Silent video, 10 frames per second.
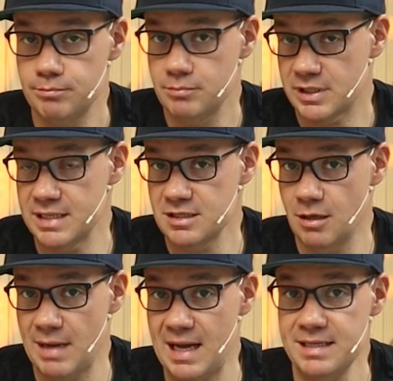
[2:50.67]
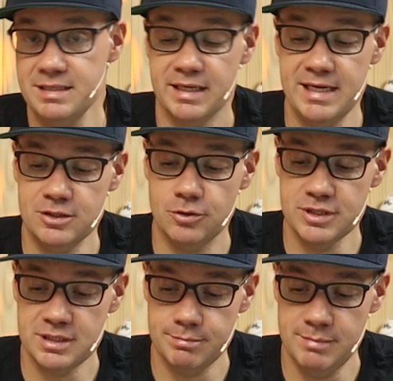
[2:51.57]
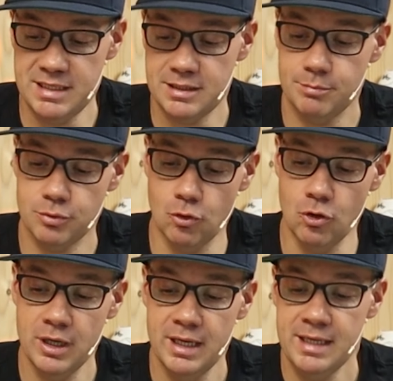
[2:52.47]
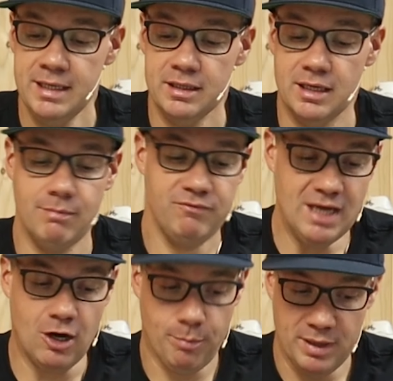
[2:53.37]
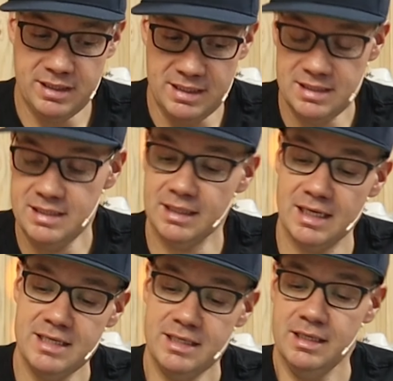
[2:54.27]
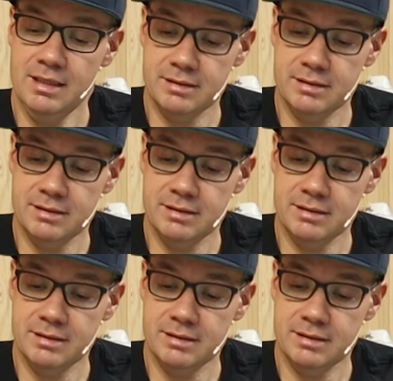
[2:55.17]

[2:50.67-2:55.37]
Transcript: einen ganz normalen Trailcross mit Pro, ähm, wie auch bei diesen hier gleich.